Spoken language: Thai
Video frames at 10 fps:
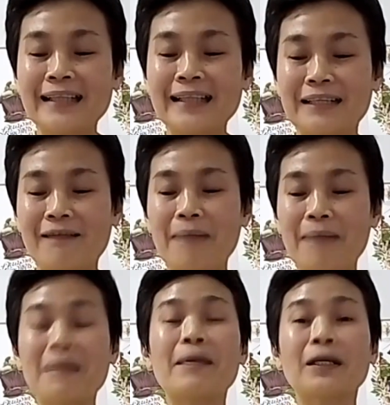ตั้งสินว่า
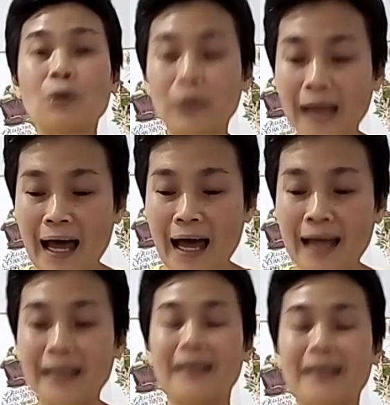ไม่เท่โทษไท
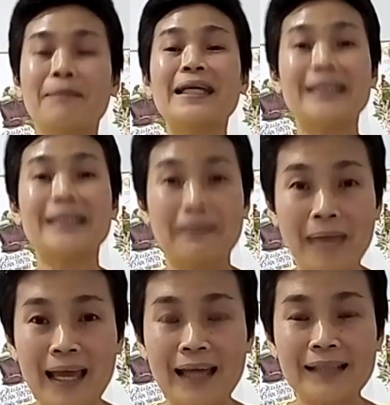ยไม่เถียง
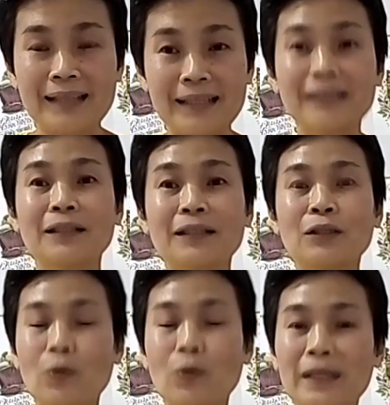แม่ ซึ่ง
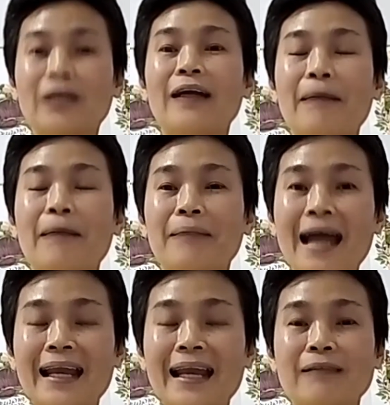ตรงนี้ก็
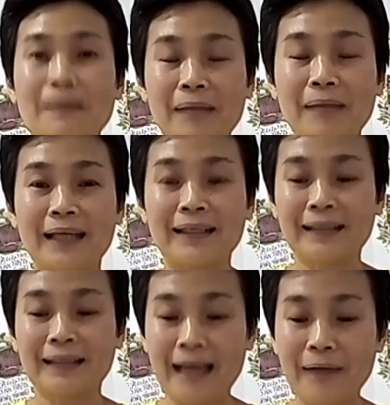ทำได้แล้วสำเร็จ
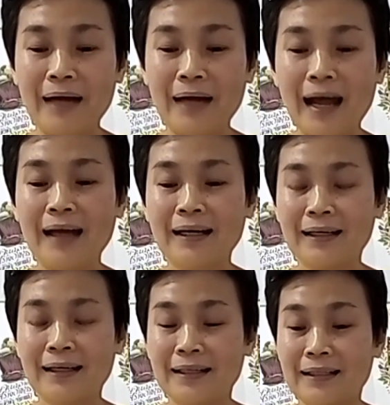แล้วนะคะ
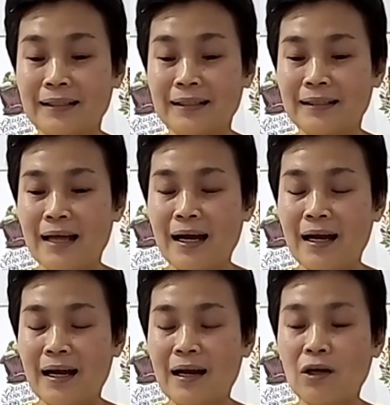
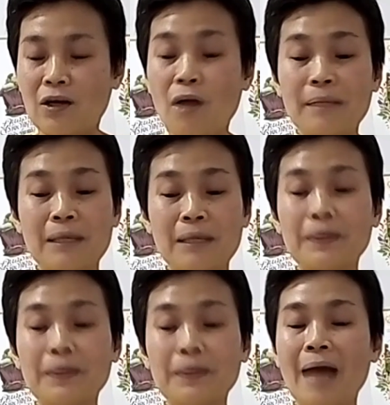อ่า แล้วก็มี
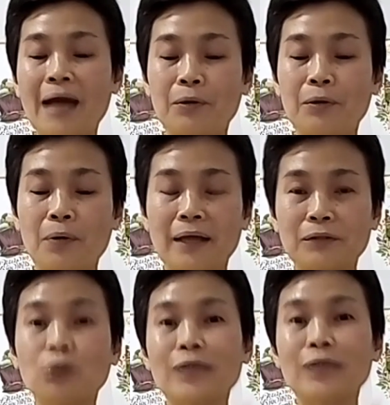เพื่อนบ้านด้วย
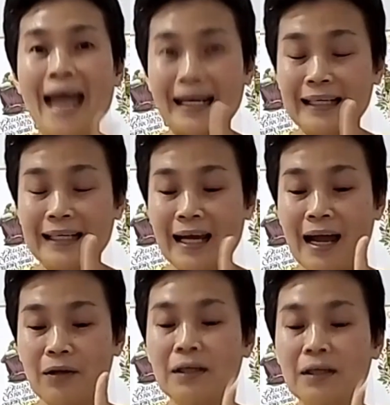ยกตัวอย่างหนึ่ง
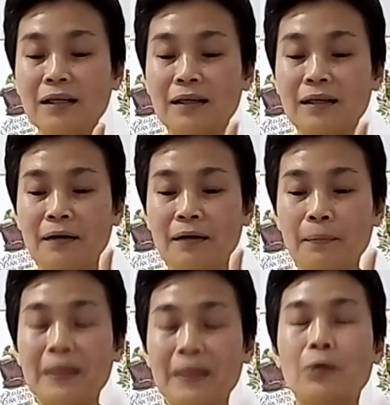นะคะ ก็คือ
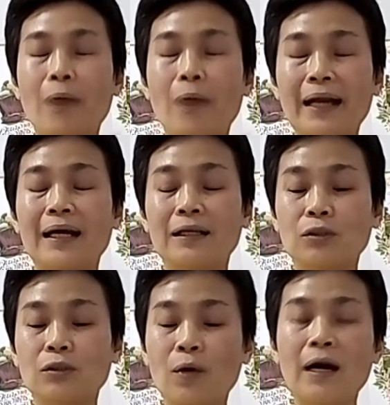มีอยู่วันหนึ่ง
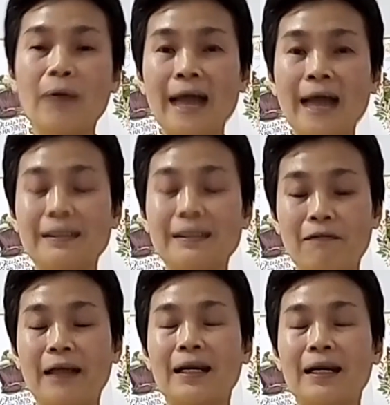ช่วงเข้าค่ายสิ
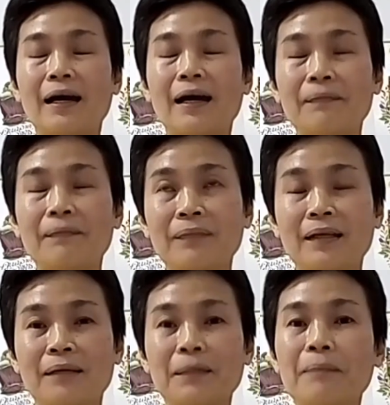บวันเนี่ยค่ะ
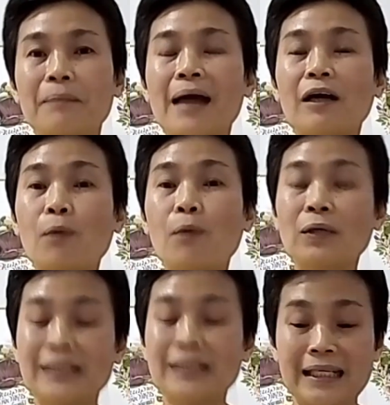เพื่อนบ้านเขา
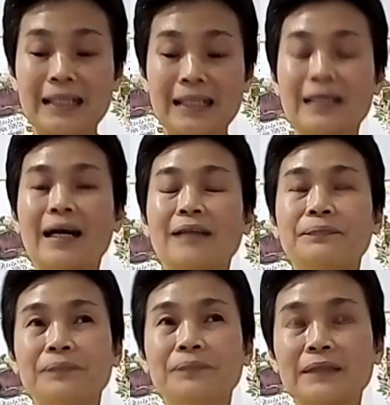พ่นสีนะคะ
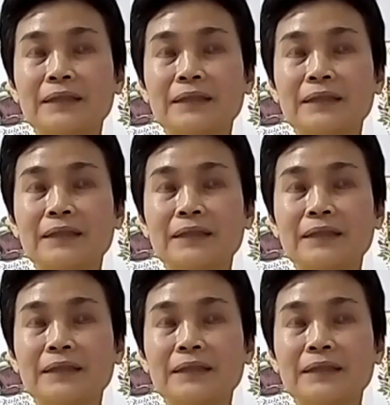